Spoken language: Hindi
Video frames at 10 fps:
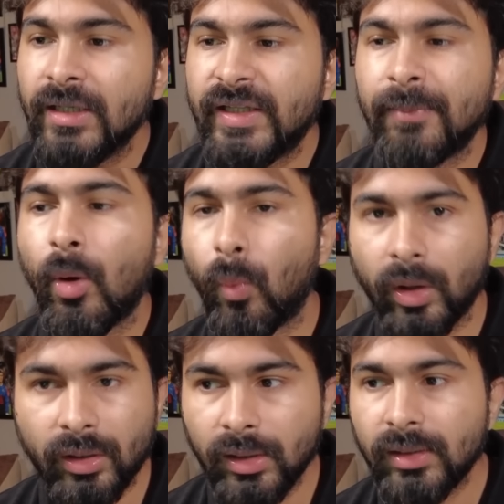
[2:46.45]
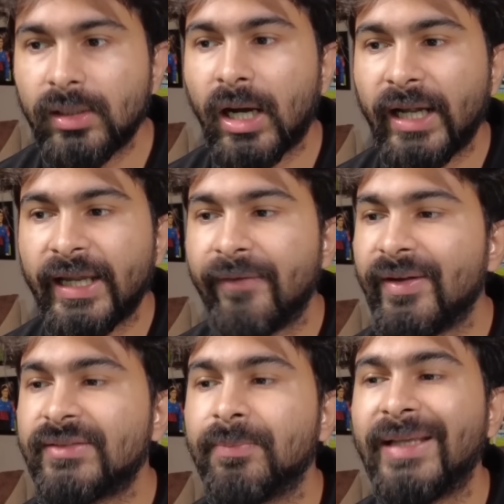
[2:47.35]
टीमो वर्नर काय
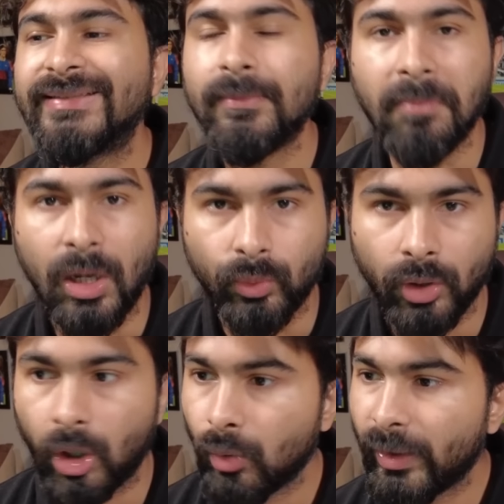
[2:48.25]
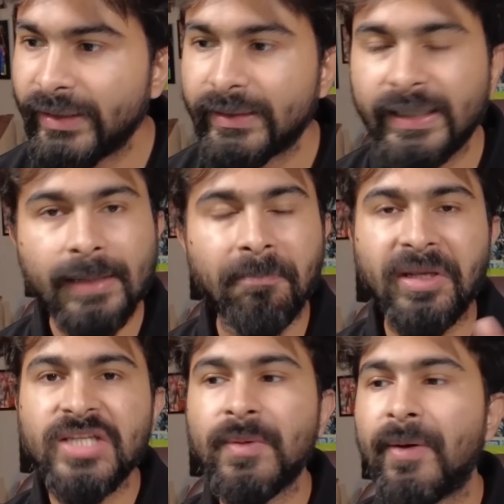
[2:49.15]
हेवेज मेसन माउंट और राइट ठीक है
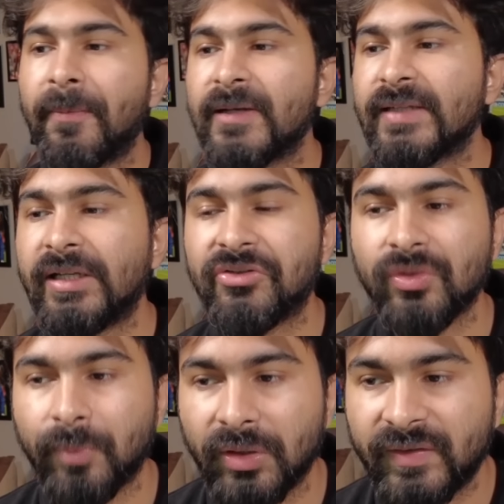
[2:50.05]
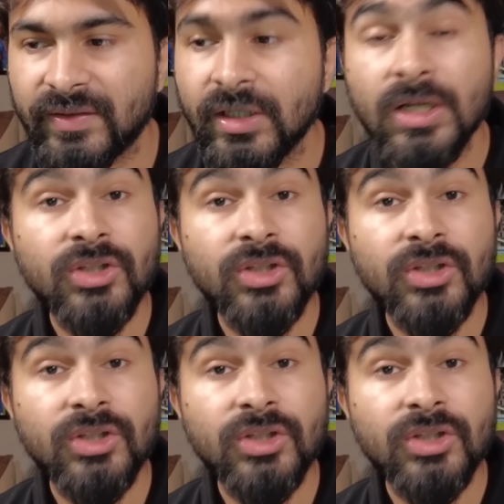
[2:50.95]
बेंच पे हमारे पास है क्रिश्चियन पुलिसिच